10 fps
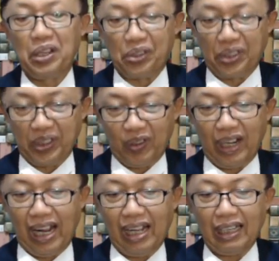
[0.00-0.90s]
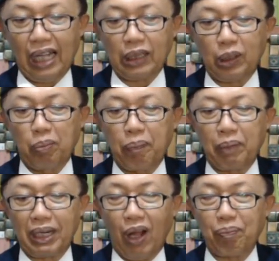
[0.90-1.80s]
seorang atau
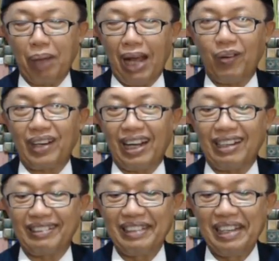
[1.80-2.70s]
beberapa orang